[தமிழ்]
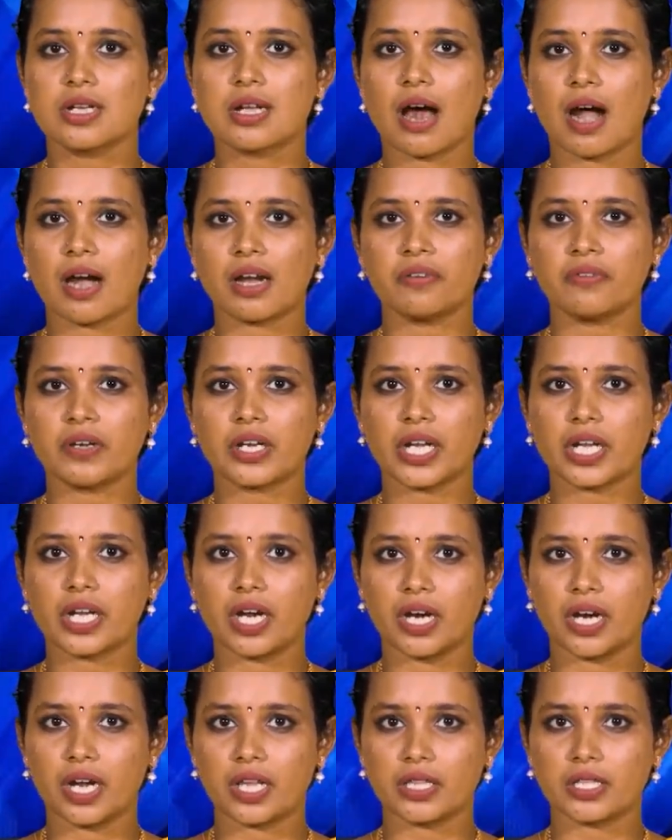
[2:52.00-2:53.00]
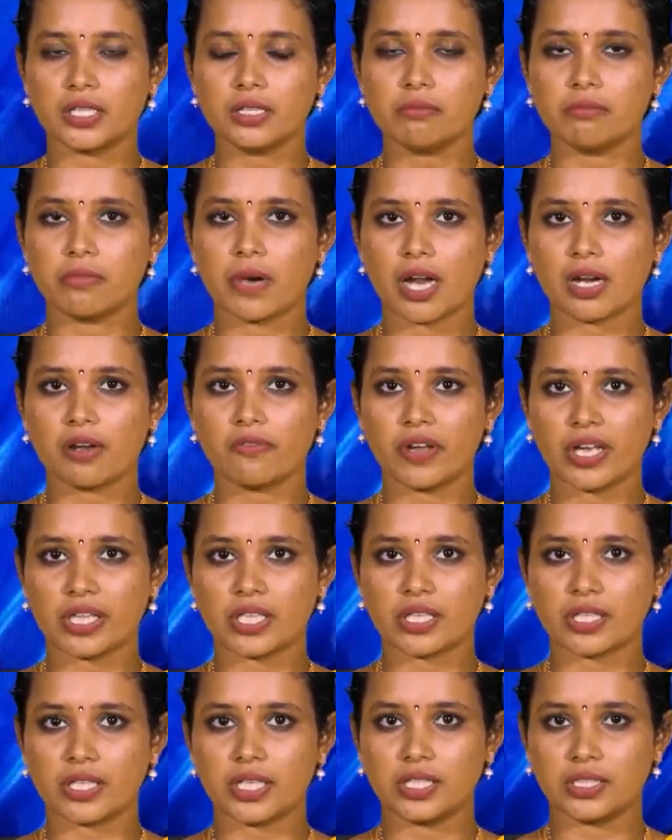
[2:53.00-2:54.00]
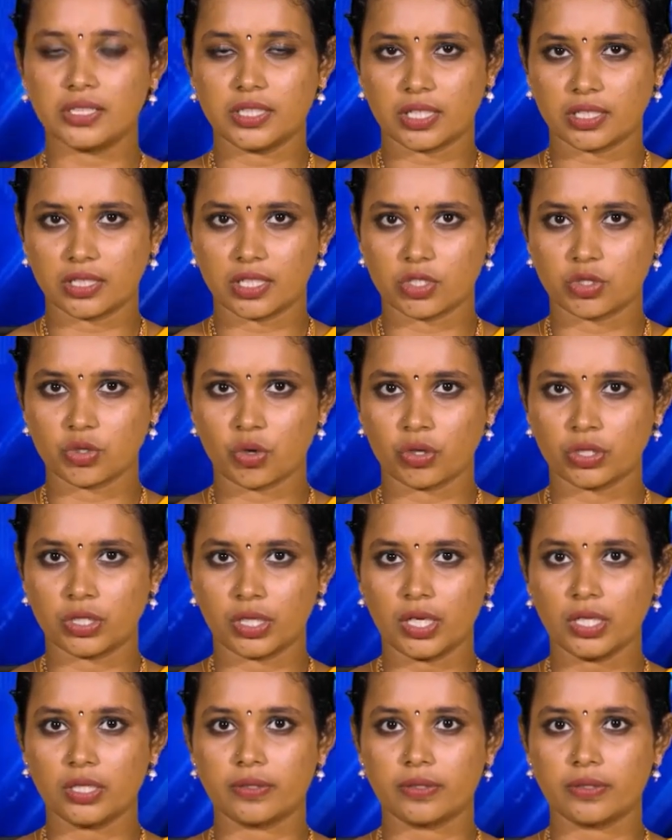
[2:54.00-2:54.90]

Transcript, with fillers: கணவனை இழந்து மனவேதனையில் இருந்த ஜோதி